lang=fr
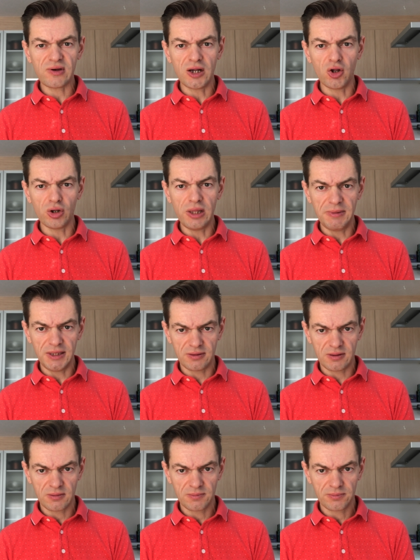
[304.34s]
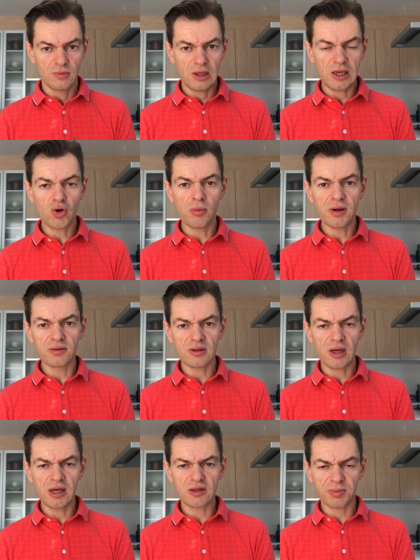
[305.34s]
à leurs limites et commencent
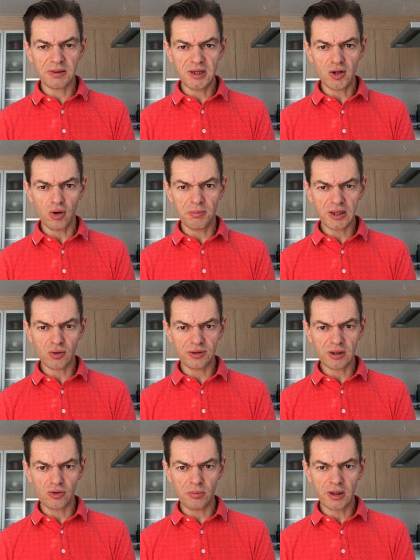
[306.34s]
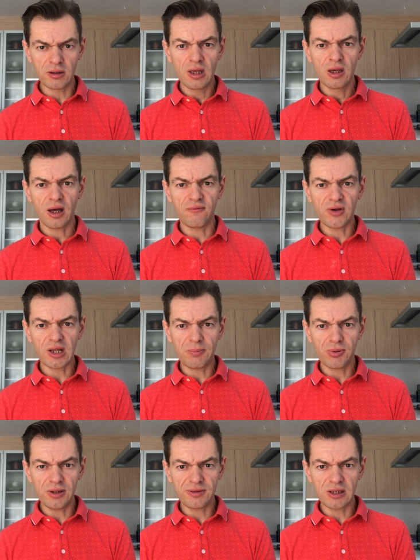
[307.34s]
à exprimer leur mécontentement envers la
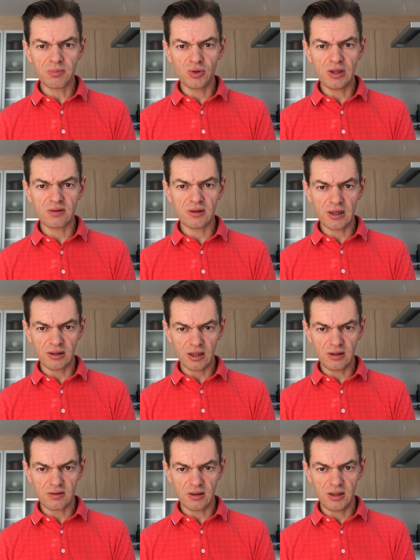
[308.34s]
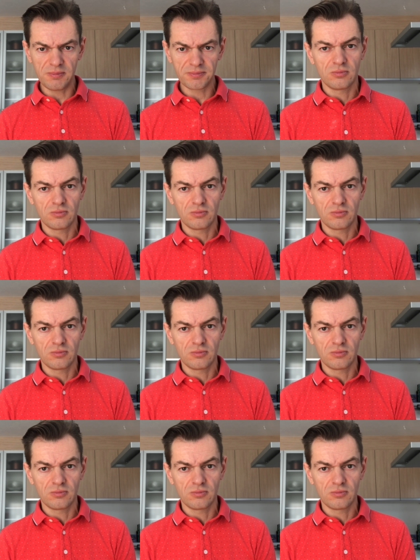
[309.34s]
politique menée ces dernières décennies.